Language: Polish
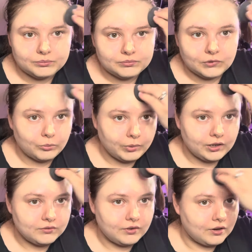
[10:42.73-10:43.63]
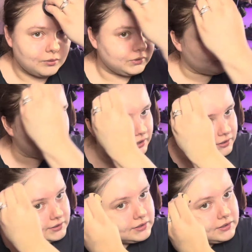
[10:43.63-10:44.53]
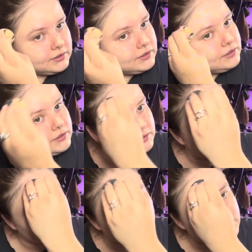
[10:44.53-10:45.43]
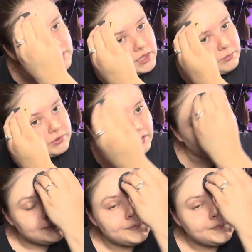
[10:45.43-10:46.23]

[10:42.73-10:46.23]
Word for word: no pakowałam na wyjazd y, do Istebnej.